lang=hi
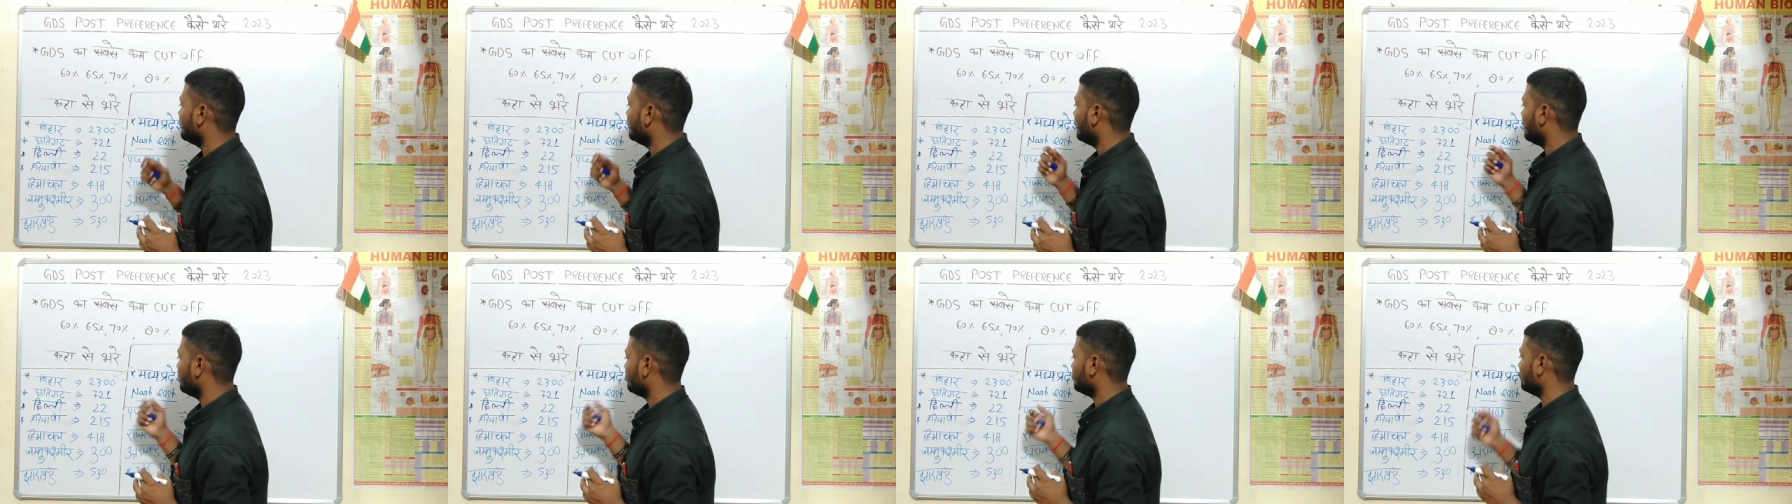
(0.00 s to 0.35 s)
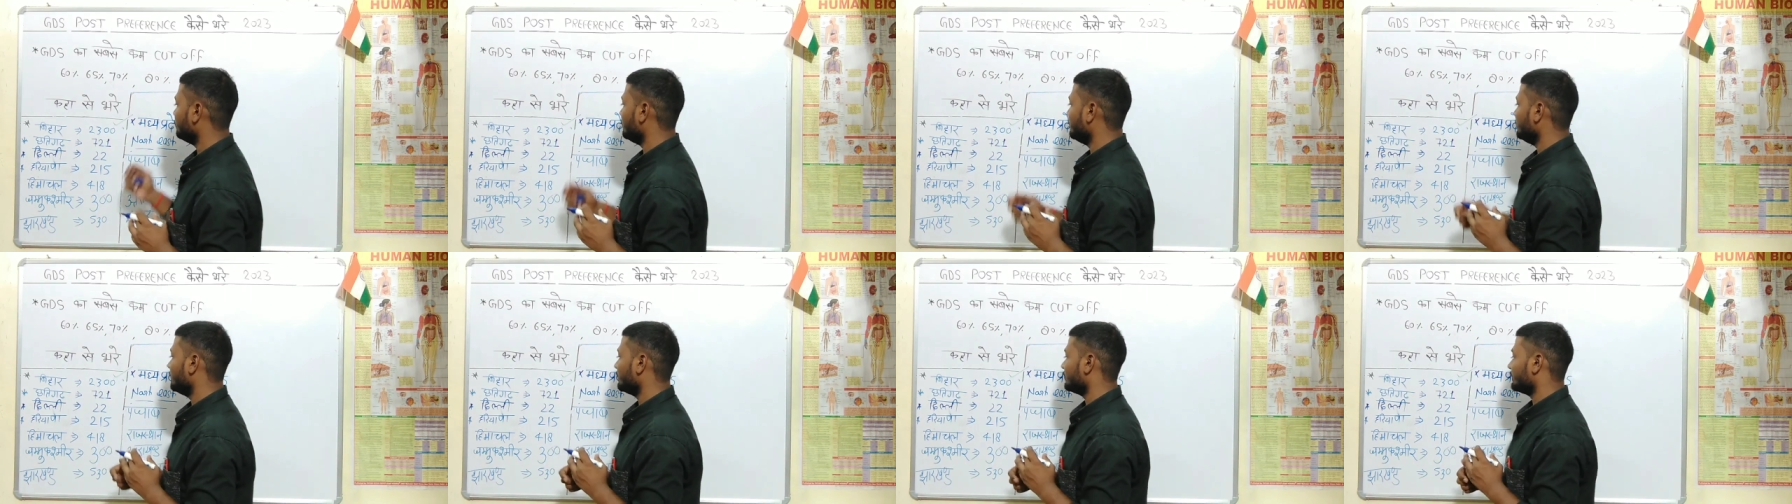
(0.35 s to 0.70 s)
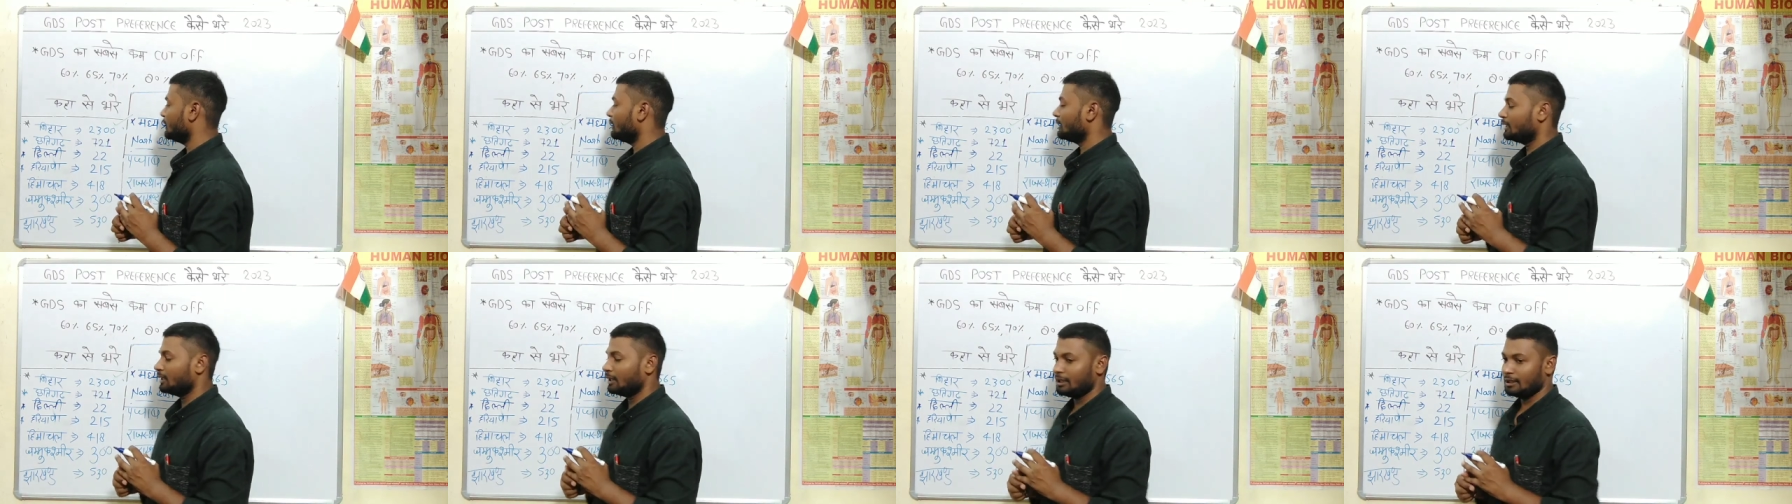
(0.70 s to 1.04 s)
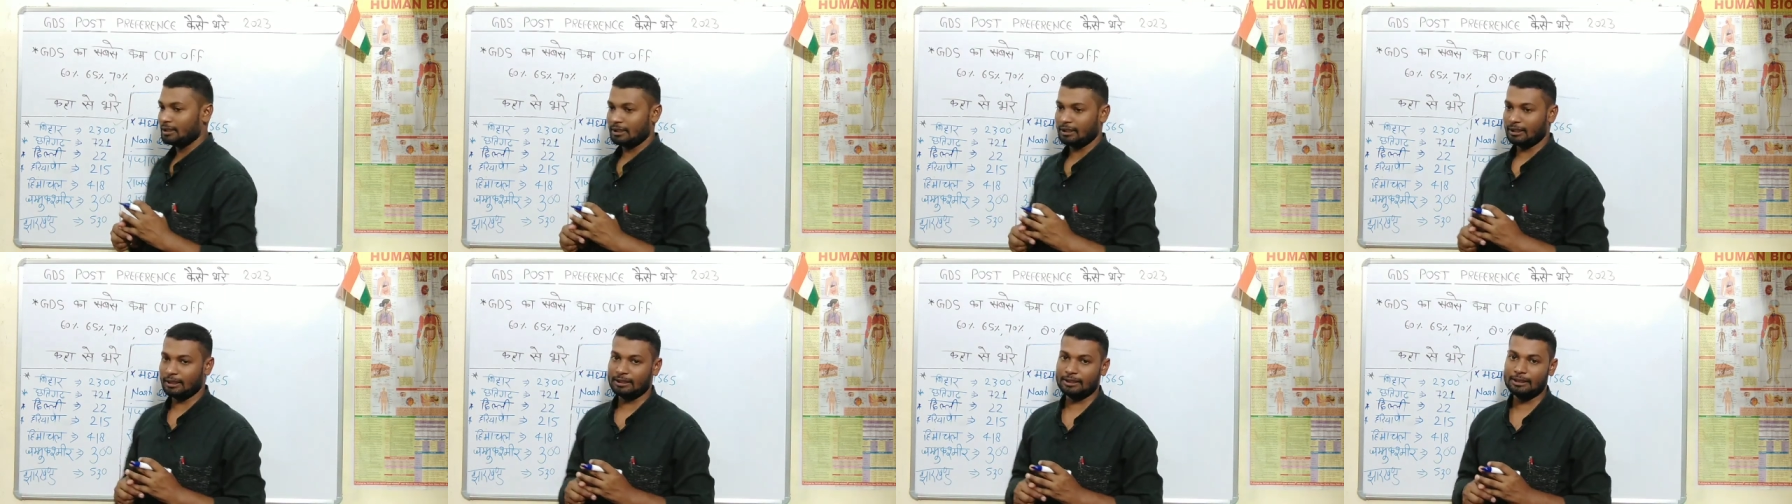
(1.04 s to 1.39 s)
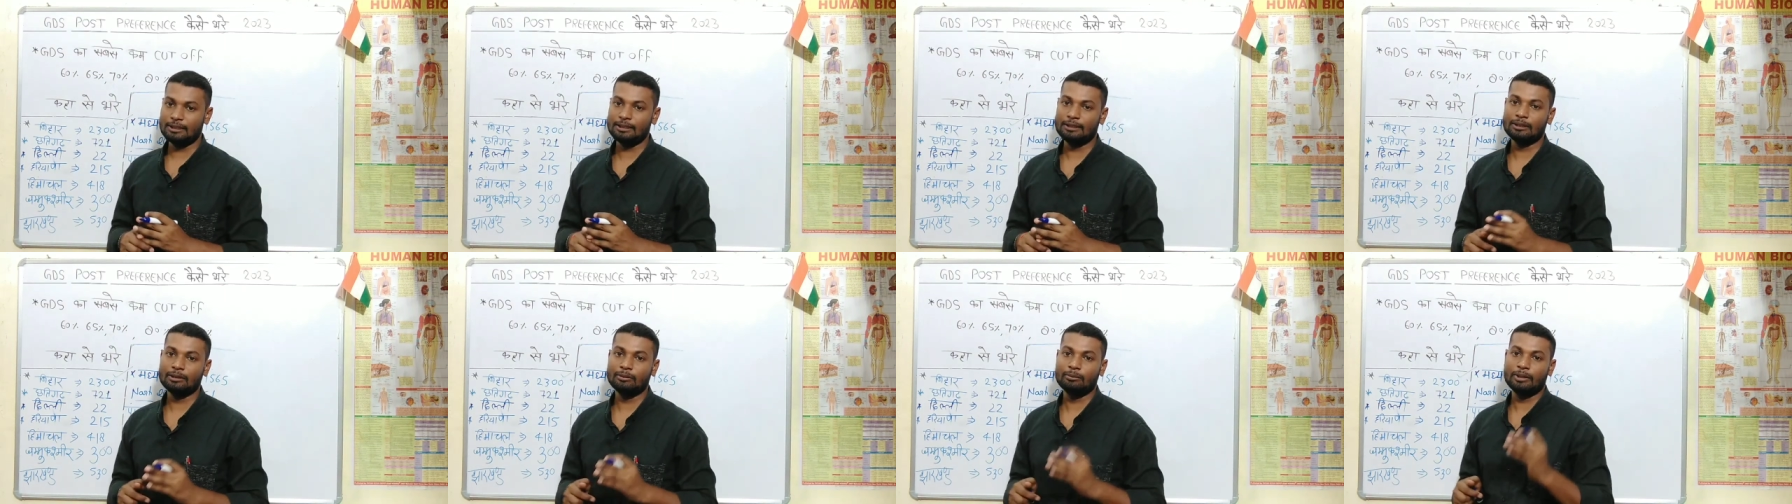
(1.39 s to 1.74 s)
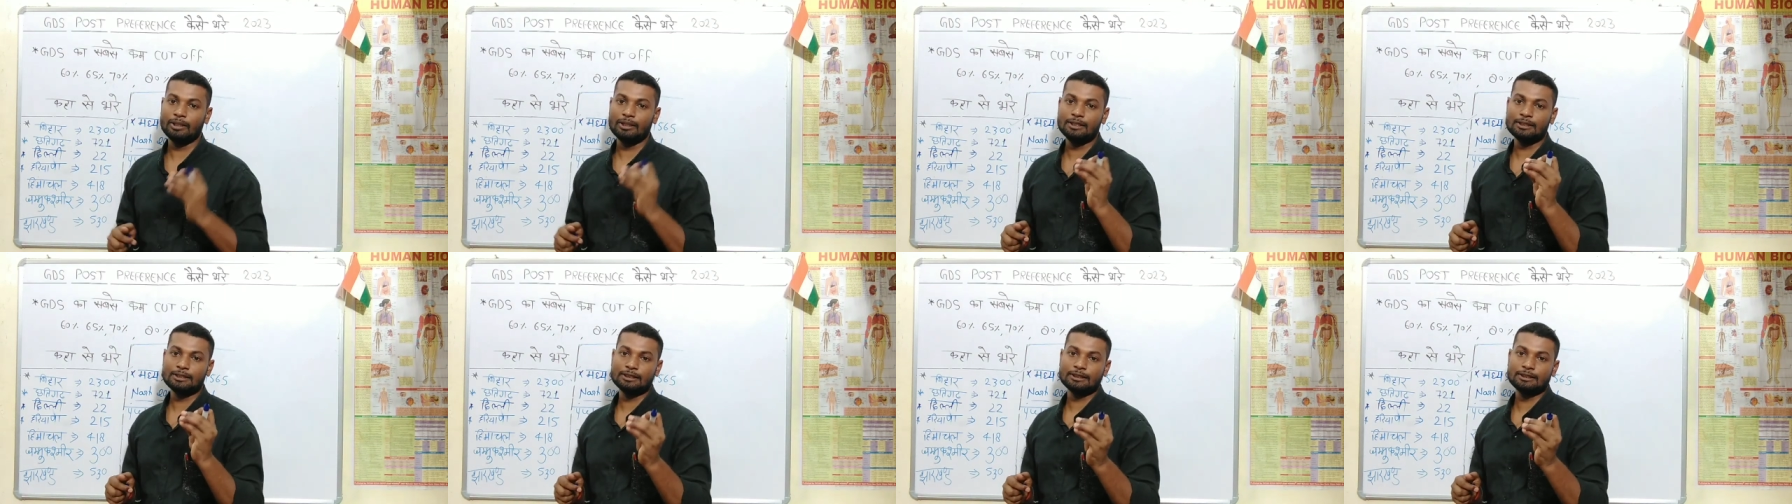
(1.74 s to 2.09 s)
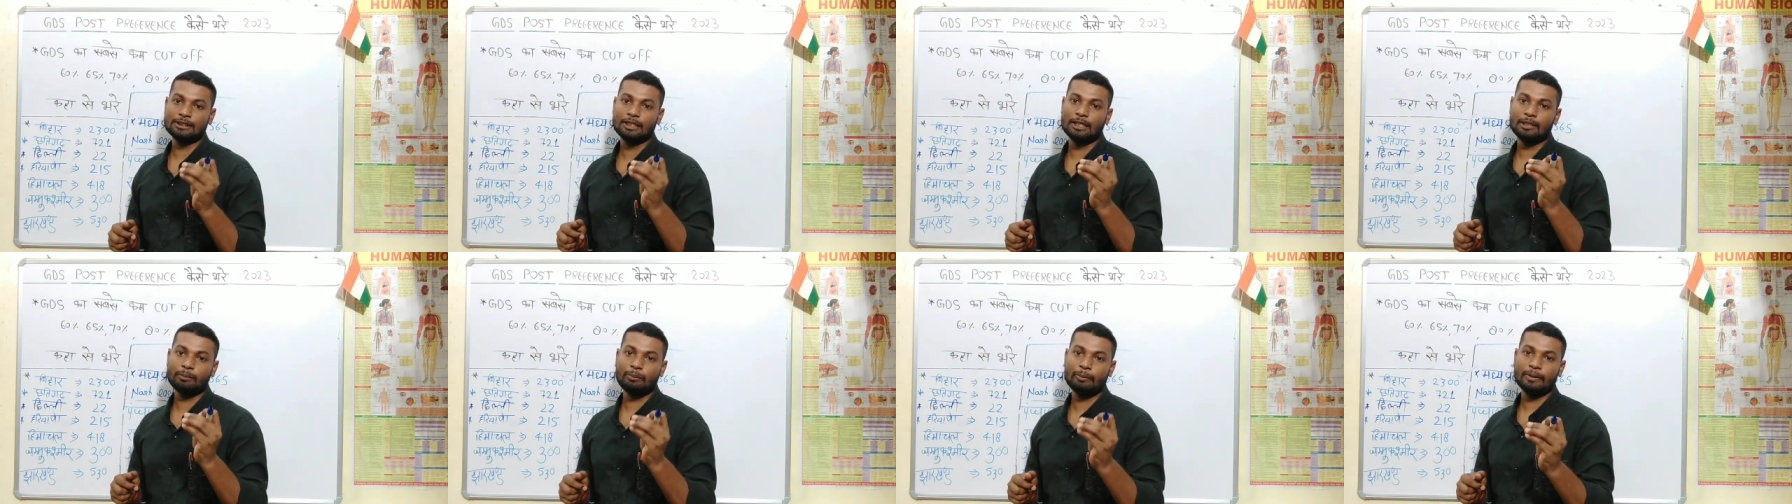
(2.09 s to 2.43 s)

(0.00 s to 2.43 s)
हमको नहीं लगता कि आ जाएगा ठीक है भले से चार